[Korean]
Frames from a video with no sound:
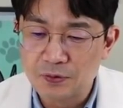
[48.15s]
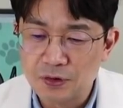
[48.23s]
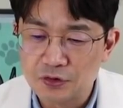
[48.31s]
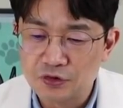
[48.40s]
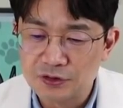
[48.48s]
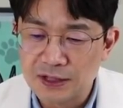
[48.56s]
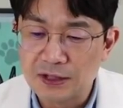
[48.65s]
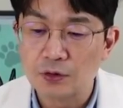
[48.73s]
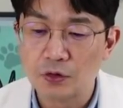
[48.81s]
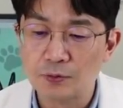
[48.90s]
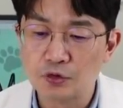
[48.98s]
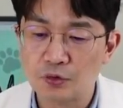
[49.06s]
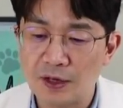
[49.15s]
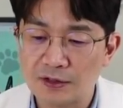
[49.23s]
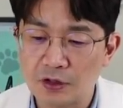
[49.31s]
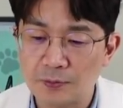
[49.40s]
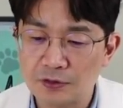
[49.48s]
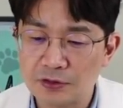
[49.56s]
돌려주는데 이거 너무 좋아요.
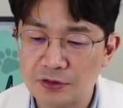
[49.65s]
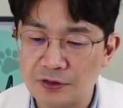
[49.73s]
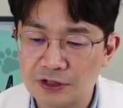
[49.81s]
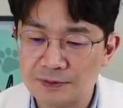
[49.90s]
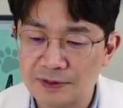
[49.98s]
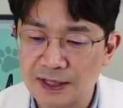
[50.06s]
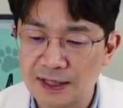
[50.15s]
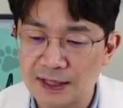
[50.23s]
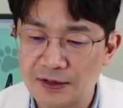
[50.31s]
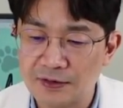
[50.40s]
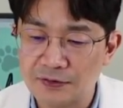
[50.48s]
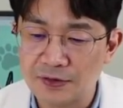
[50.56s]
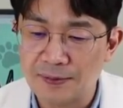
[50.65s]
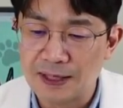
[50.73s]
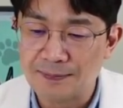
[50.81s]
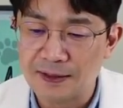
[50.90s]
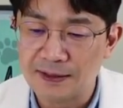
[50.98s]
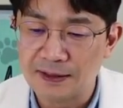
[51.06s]
너무 뜨거워지면 캐나의 영양소가
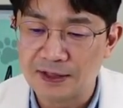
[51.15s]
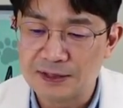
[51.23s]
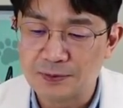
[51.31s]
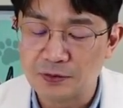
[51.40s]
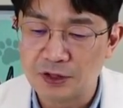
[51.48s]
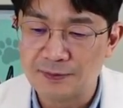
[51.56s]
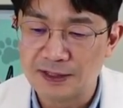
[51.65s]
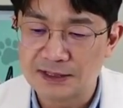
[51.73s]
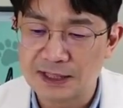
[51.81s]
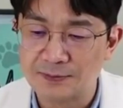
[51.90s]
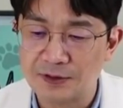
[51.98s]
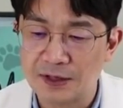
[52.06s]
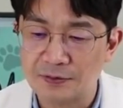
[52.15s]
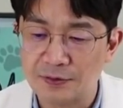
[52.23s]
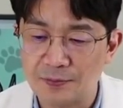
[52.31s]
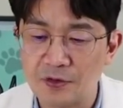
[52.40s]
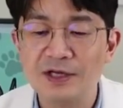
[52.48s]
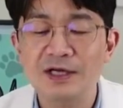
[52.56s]
많이 파괴될까 10초 돌리면 아직 차갑더라고요.
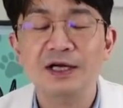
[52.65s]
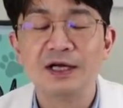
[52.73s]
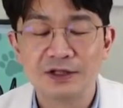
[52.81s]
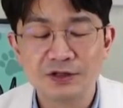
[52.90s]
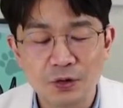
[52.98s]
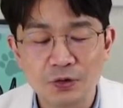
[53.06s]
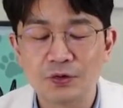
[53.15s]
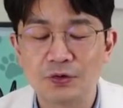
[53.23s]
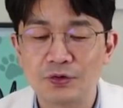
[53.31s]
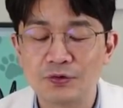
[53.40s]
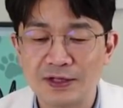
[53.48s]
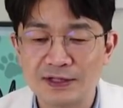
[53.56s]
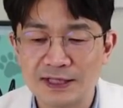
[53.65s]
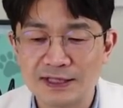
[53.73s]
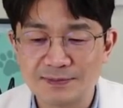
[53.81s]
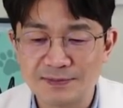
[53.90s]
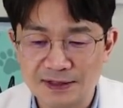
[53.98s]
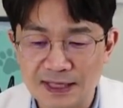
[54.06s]
뭐 그 정도는
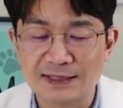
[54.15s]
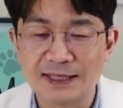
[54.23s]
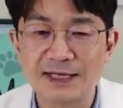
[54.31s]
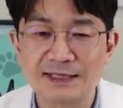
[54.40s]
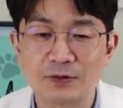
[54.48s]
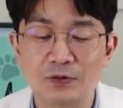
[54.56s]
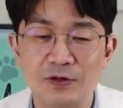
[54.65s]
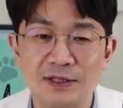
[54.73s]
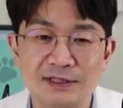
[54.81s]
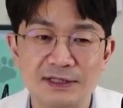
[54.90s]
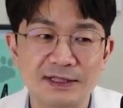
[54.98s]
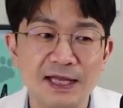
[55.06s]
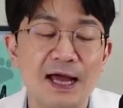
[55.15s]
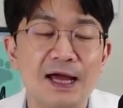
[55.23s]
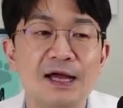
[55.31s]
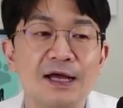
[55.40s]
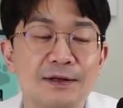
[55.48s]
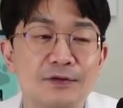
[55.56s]
괜찮습니다. 살짝 돌리시는데
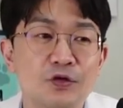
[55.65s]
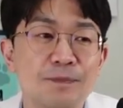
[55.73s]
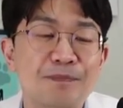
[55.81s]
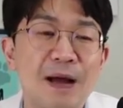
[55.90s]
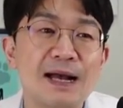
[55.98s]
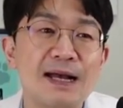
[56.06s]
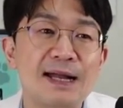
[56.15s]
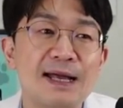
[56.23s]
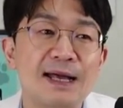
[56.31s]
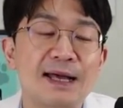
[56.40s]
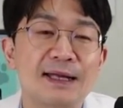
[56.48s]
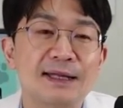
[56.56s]
좀 빨리